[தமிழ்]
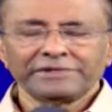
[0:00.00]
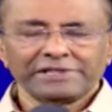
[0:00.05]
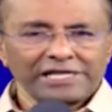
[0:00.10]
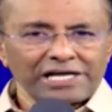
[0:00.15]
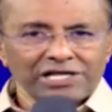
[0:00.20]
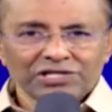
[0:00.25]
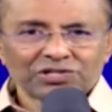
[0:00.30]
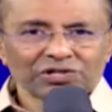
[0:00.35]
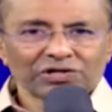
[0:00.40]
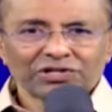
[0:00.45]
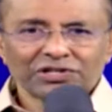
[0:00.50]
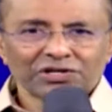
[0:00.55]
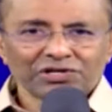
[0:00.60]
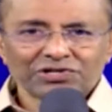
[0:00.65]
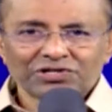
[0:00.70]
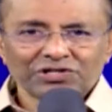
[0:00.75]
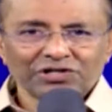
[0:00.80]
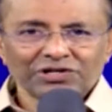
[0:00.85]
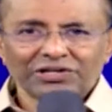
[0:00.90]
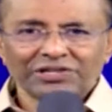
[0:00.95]
இயேசு
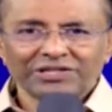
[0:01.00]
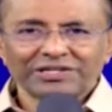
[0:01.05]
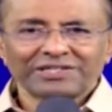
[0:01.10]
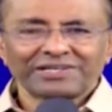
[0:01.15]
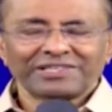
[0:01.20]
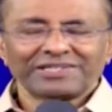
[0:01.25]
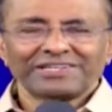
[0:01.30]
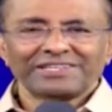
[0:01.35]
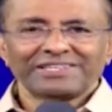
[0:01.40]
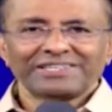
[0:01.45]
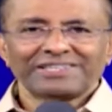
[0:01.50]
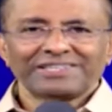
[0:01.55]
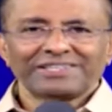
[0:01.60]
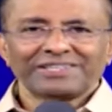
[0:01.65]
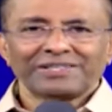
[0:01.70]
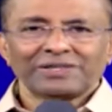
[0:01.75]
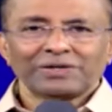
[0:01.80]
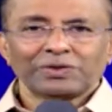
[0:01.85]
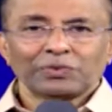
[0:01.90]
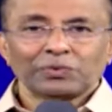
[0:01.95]
கிறிஸ்து
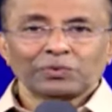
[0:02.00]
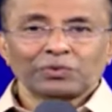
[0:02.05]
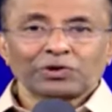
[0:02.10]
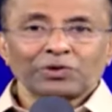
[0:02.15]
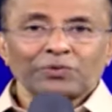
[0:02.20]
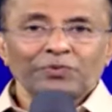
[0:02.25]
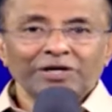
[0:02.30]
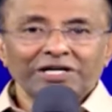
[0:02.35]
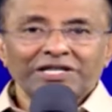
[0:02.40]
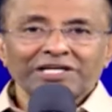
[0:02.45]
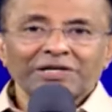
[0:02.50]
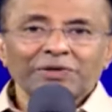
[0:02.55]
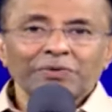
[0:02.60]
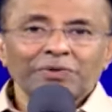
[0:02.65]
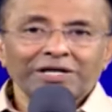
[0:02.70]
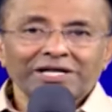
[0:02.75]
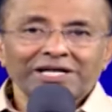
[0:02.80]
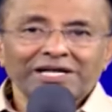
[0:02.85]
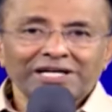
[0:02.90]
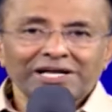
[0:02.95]
ஒரு வீட்டுக்கு
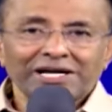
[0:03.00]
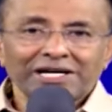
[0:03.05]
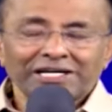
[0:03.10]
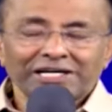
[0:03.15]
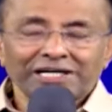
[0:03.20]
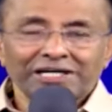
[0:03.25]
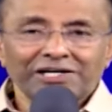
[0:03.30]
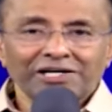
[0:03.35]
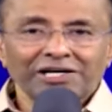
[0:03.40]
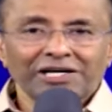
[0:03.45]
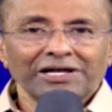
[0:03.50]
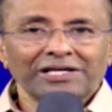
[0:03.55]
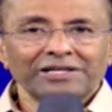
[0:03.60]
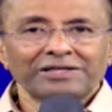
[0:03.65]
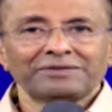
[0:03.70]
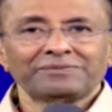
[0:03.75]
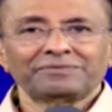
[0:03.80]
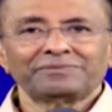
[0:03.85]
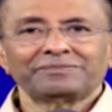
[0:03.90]
வருகிறார் என்றால்